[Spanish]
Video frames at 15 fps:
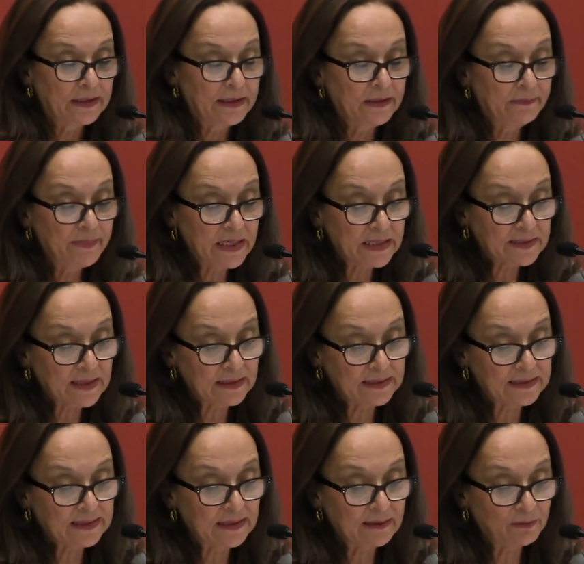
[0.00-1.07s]
Inmersa en
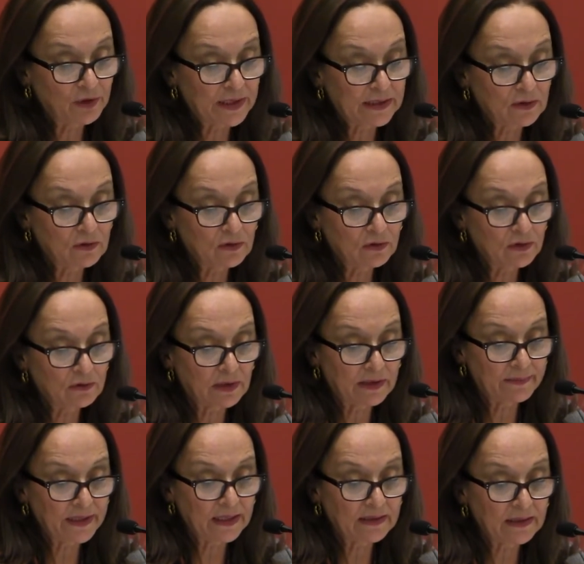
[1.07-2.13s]
este laboratorio,
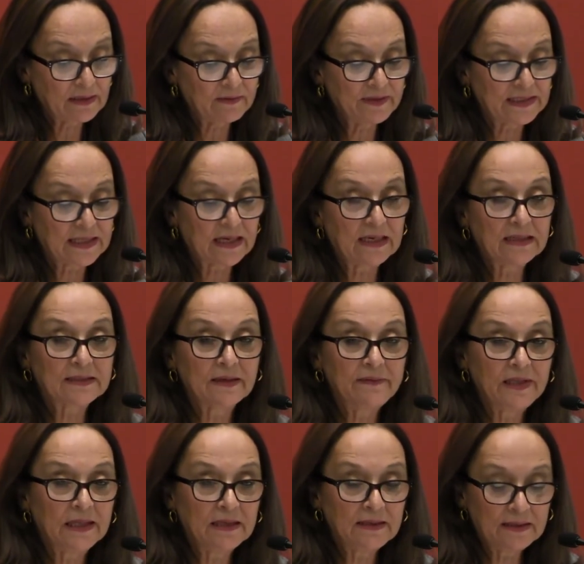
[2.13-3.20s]
habría de revisar las
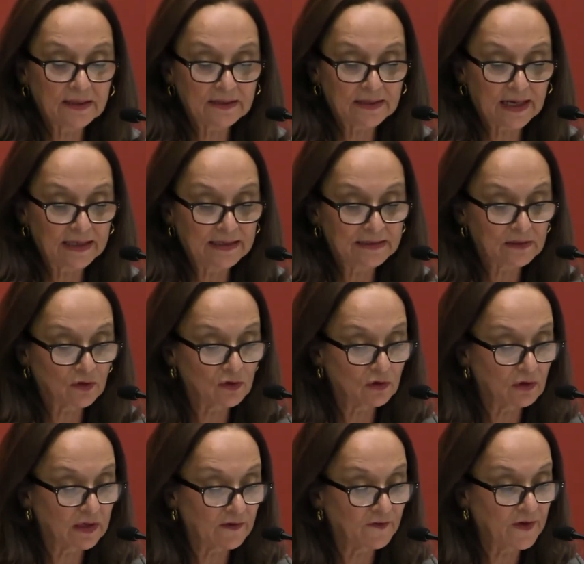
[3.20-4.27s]
evidencias que la
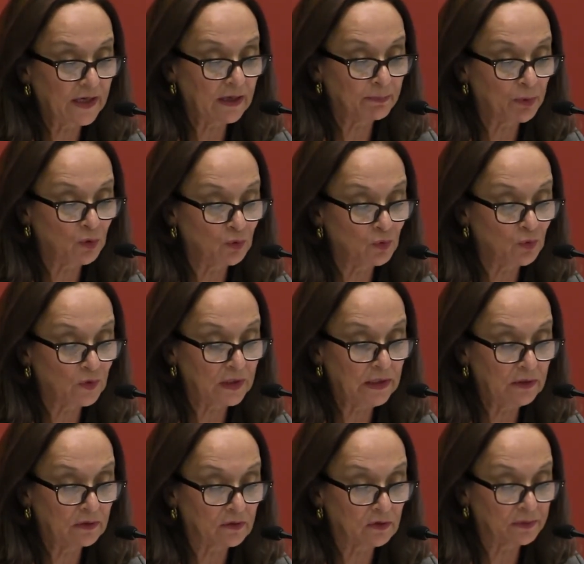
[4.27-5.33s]
historiografía ha
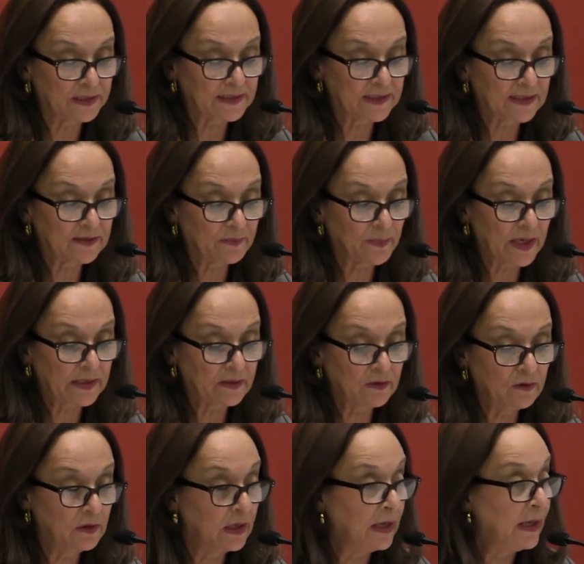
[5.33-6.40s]
producido sobre este
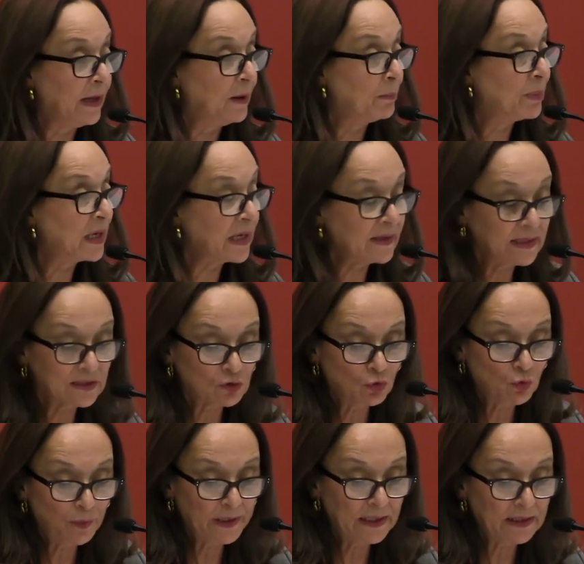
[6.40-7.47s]
espacio para
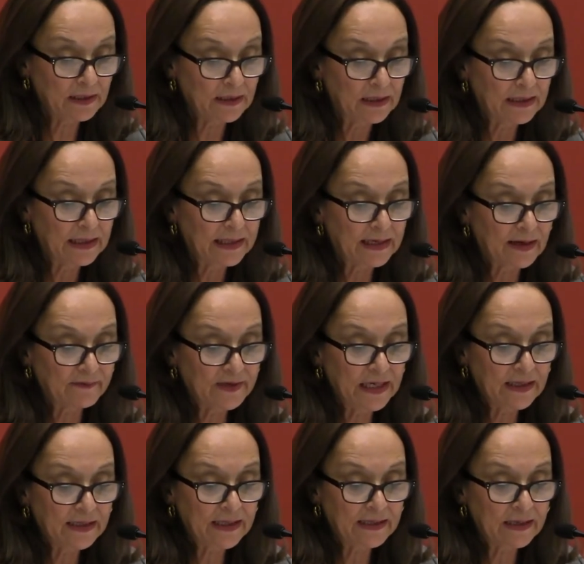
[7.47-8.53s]
descubrir que
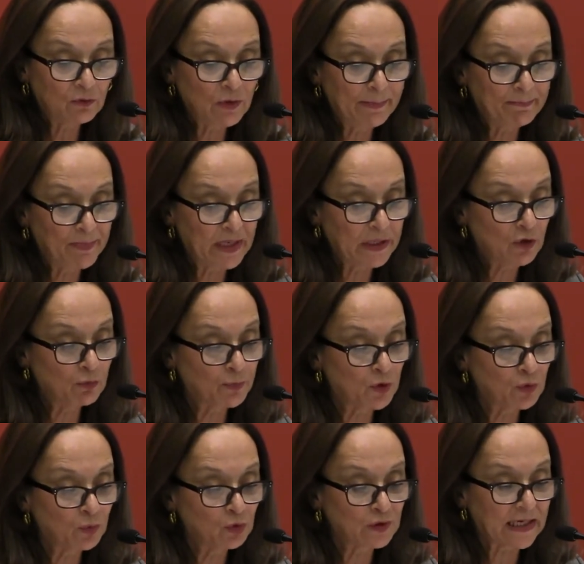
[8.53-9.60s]
había en ella un empeño
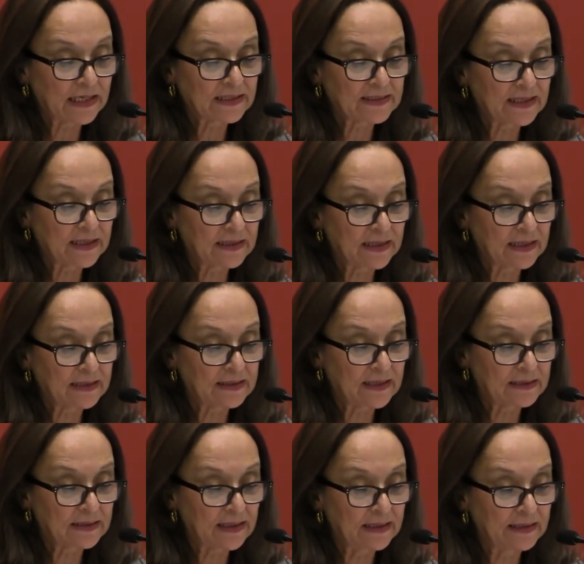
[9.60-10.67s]
por buscar
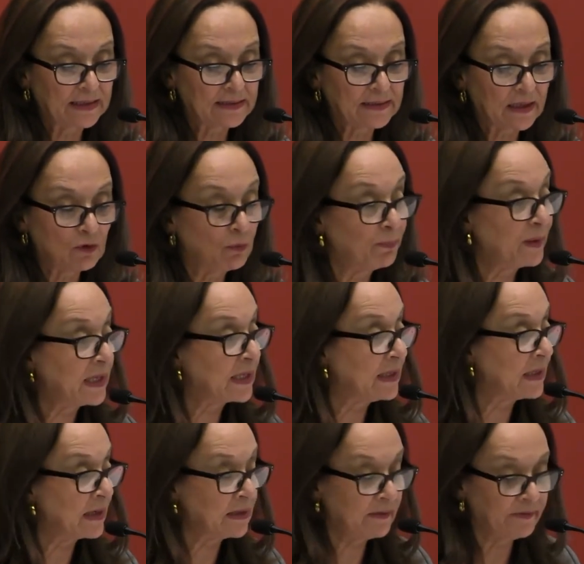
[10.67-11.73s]
certezas en esta
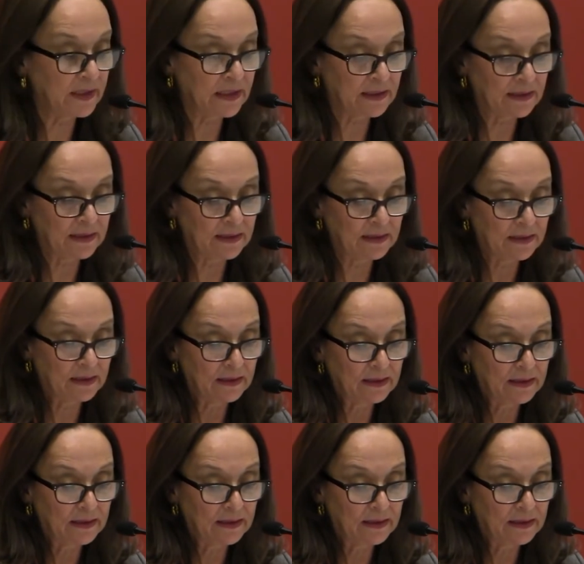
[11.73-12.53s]
complejidad evidente,